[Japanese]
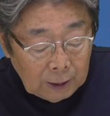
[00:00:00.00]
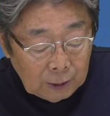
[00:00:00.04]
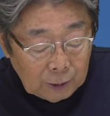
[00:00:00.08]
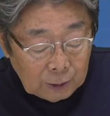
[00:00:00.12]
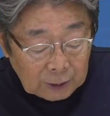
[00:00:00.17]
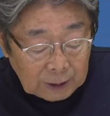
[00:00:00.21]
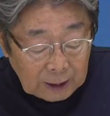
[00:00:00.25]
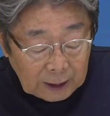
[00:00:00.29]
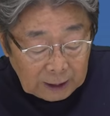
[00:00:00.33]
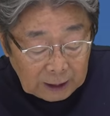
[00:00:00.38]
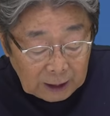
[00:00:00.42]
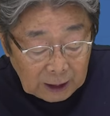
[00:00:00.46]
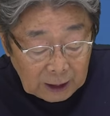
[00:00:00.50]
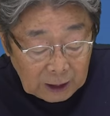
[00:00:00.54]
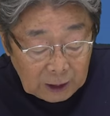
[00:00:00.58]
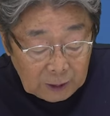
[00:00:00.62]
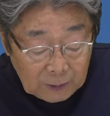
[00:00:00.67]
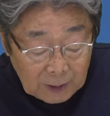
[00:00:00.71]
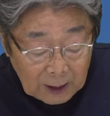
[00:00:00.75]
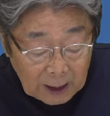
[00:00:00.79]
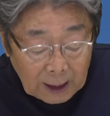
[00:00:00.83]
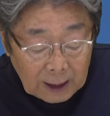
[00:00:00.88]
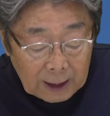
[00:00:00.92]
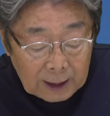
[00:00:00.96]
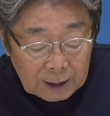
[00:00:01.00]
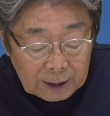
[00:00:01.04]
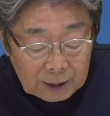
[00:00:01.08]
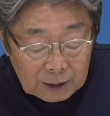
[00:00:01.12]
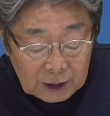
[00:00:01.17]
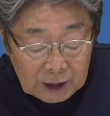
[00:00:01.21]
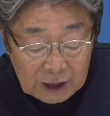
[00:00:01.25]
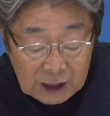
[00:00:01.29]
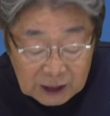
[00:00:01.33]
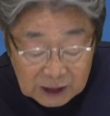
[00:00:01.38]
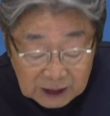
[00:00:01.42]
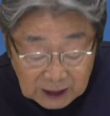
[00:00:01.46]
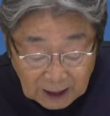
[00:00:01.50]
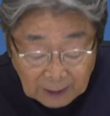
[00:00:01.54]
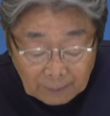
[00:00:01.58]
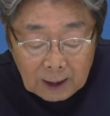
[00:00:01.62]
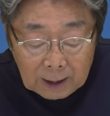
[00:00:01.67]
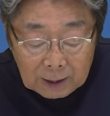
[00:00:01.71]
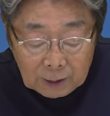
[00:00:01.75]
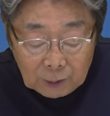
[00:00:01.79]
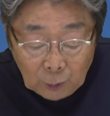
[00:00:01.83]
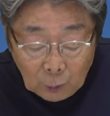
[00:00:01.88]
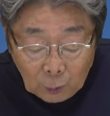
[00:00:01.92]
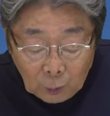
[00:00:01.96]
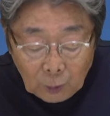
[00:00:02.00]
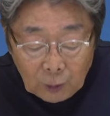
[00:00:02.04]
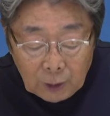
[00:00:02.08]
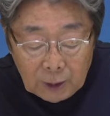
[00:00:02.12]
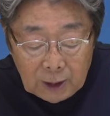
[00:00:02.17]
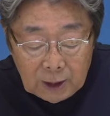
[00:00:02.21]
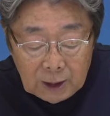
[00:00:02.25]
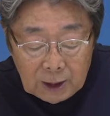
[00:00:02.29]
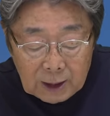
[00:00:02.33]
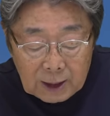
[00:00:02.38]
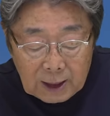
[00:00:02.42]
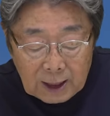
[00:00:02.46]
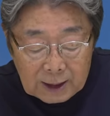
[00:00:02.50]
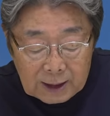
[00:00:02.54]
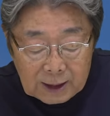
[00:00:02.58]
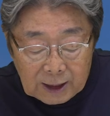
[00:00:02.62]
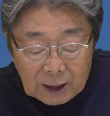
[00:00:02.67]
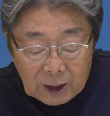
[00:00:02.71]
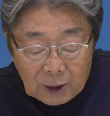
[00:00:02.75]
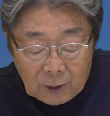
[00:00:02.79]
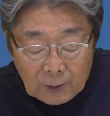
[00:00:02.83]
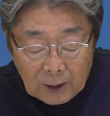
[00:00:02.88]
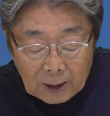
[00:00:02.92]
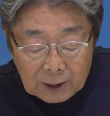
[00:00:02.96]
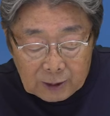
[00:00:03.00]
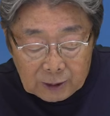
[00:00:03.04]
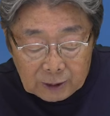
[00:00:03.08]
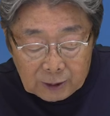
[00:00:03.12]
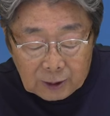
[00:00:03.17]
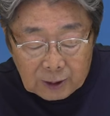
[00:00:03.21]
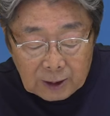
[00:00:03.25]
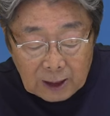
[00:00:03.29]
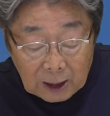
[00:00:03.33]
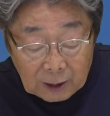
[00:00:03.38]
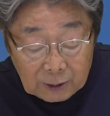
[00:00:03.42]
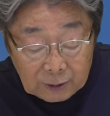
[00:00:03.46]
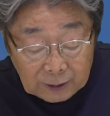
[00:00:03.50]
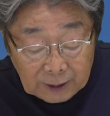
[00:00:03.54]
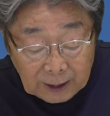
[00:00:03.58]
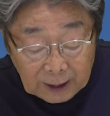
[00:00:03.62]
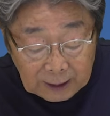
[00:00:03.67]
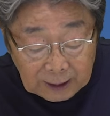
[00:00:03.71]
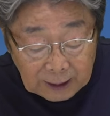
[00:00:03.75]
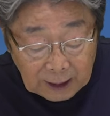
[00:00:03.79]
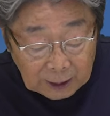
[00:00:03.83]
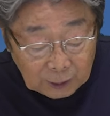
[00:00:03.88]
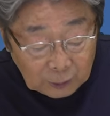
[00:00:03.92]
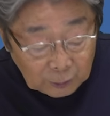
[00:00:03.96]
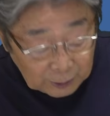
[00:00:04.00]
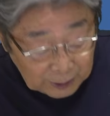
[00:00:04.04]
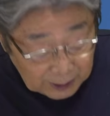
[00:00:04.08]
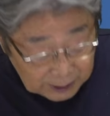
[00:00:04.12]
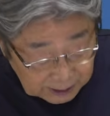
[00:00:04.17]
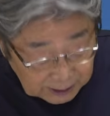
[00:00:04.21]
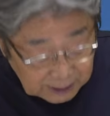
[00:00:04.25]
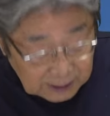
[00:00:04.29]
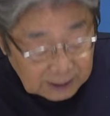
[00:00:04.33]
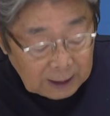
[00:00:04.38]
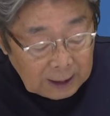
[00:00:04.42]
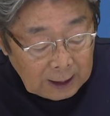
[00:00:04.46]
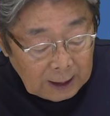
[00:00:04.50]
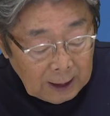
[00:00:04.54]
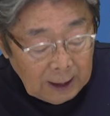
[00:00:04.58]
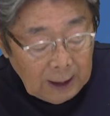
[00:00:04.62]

具体的には ニーサ の非課税枠拡大などです。